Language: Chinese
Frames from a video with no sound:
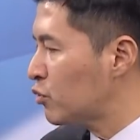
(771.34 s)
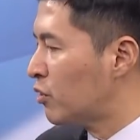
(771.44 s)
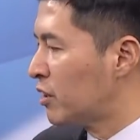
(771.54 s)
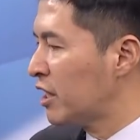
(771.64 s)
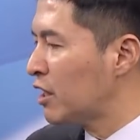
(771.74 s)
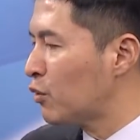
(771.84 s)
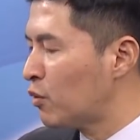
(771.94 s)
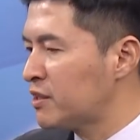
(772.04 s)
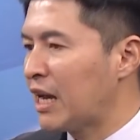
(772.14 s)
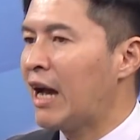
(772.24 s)
诉我，一个
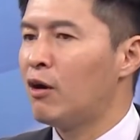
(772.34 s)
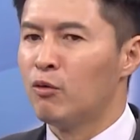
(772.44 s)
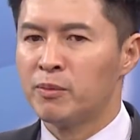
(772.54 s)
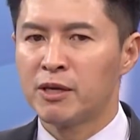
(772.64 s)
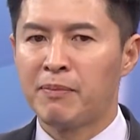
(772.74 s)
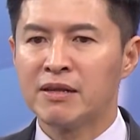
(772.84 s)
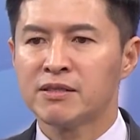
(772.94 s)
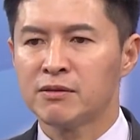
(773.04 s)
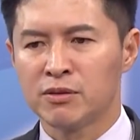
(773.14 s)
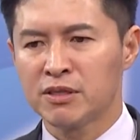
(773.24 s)
国家哦，我们的邦
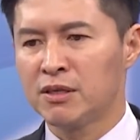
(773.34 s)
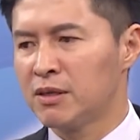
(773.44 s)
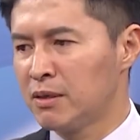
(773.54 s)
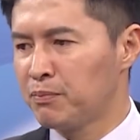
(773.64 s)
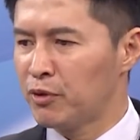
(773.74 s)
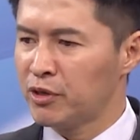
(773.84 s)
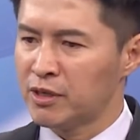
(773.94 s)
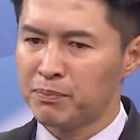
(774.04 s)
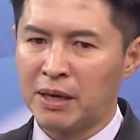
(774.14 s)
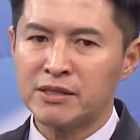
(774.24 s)
这个帛琉
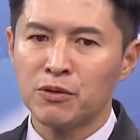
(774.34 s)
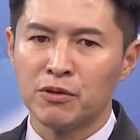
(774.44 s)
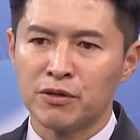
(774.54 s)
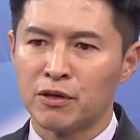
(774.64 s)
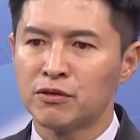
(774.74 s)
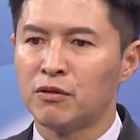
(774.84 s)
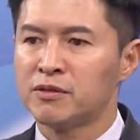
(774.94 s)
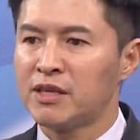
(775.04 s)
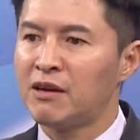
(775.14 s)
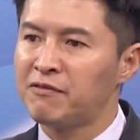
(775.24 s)
的邦交国的总
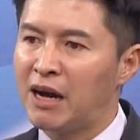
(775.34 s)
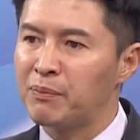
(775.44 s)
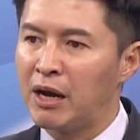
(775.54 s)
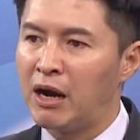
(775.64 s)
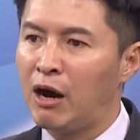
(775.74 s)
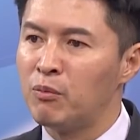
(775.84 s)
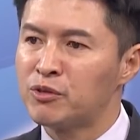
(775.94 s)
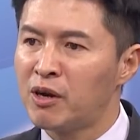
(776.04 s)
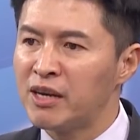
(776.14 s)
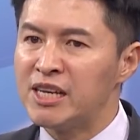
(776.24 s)
统这样发飙啊，我
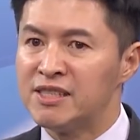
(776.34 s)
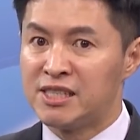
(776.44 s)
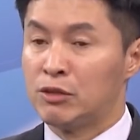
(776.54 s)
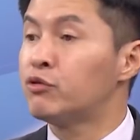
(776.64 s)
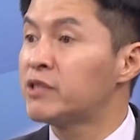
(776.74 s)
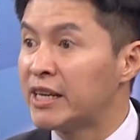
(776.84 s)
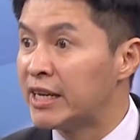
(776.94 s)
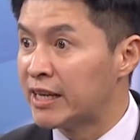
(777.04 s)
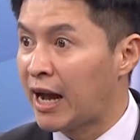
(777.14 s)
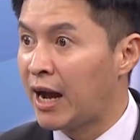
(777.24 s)
们就要硬挤出生
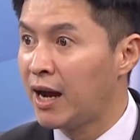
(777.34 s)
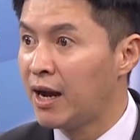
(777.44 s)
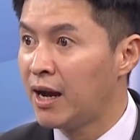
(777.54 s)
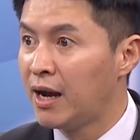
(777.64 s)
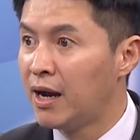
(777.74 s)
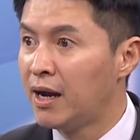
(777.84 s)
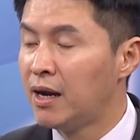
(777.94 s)
意给他啊？